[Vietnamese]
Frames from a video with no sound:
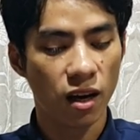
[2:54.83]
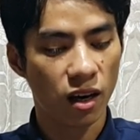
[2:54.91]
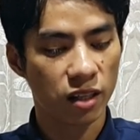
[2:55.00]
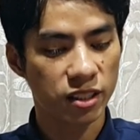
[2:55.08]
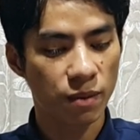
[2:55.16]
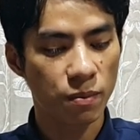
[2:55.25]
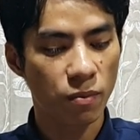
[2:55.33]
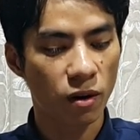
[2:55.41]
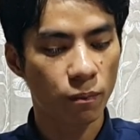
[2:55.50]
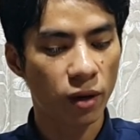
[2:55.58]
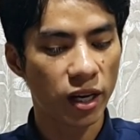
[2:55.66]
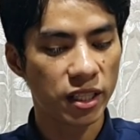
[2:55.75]
ở trên này
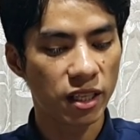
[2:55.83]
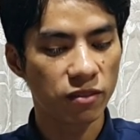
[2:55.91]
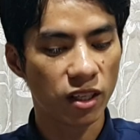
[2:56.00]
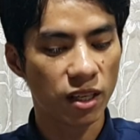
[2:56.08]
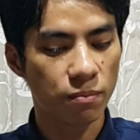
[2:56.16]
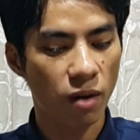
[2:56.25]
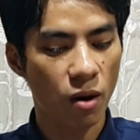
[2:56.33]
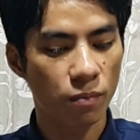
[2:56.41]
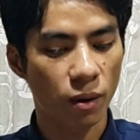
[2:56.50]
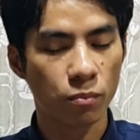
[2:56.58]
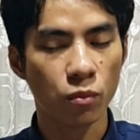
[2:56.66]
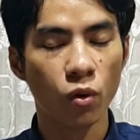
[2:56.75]
bọn phơi nắng về liêm mong
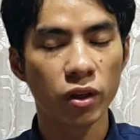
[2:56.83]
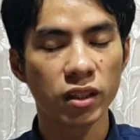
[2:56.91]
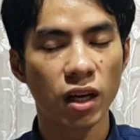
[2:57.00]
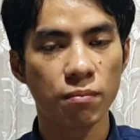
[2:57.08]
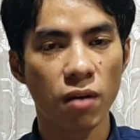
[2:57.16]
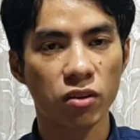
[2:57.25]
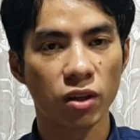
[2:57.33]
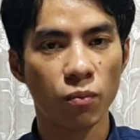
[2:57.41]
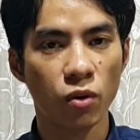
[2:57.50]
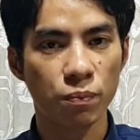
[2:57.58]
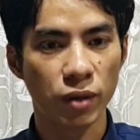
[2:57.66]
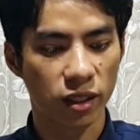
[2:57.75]
bằng buôn đo mong đọc
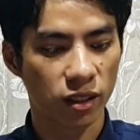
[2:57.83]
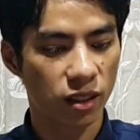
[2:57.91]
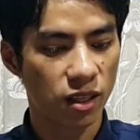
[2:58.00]
mùi bực